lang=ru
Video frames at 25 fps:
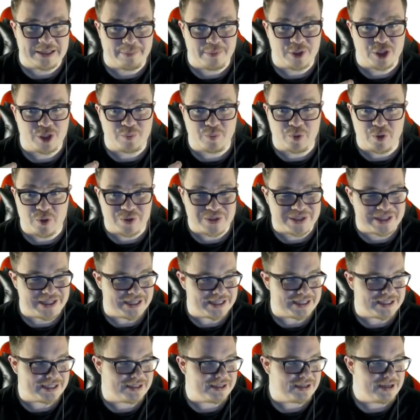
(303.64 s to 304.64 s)
damage плюс
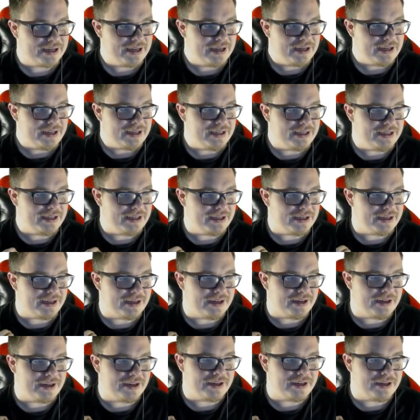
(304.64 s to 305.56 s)
10 и э,